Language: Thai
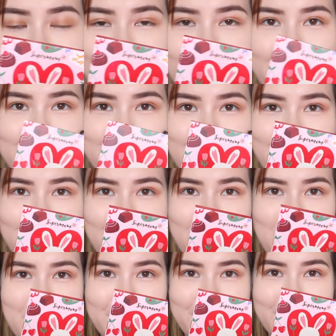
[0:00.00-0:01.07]
แล้วก็ใช้กับ
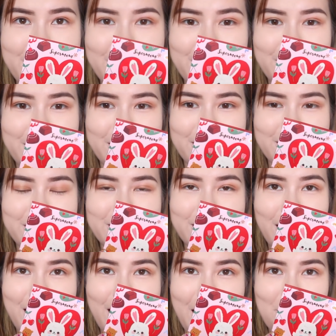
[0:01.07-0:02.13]
อันนี้คือ
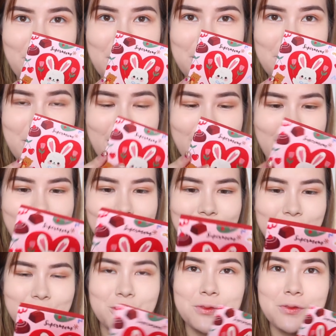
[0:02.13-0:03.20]
น่ารักมากๆข
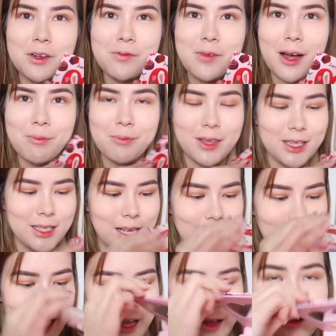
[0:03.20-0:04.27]
องซูเปอร์มัมนะ
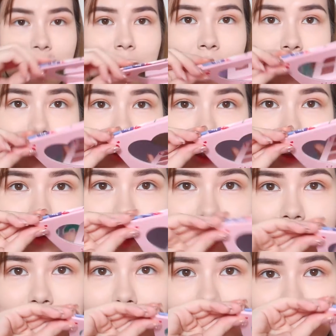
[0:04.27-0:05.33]
จ๊ะพอออกมา
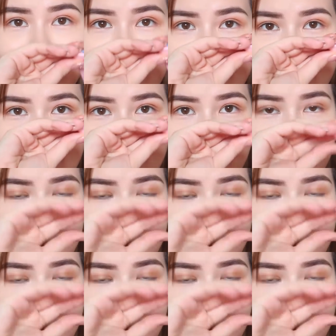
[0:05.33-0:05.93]
แล้วก็เป็นอายแชโด